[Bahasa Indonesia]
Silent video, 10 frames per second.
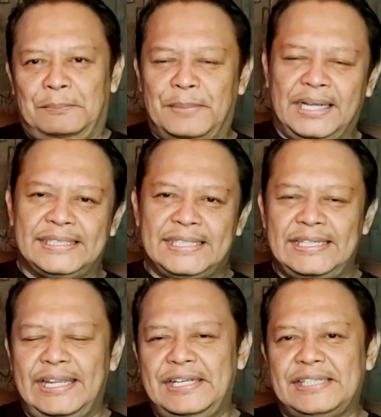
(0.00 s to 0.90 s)
Bagi
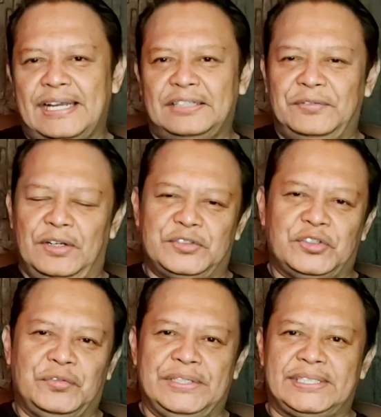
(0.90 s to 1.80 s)
saya ini sangat
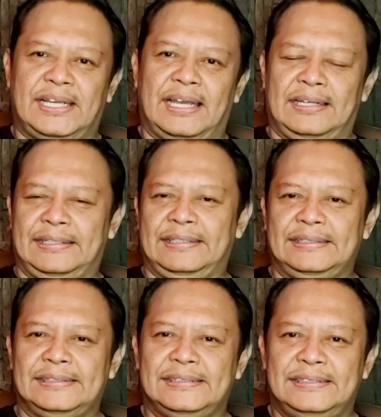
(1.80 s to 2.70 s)
filosofis sekali.
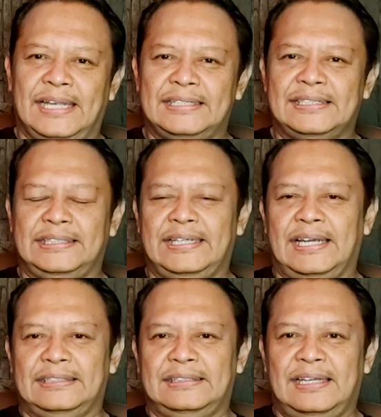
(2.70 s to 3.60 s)
Dan
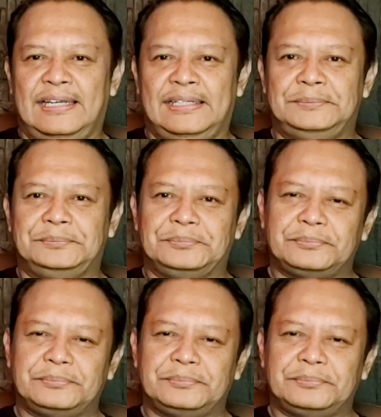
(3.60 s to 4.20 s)
ketika kita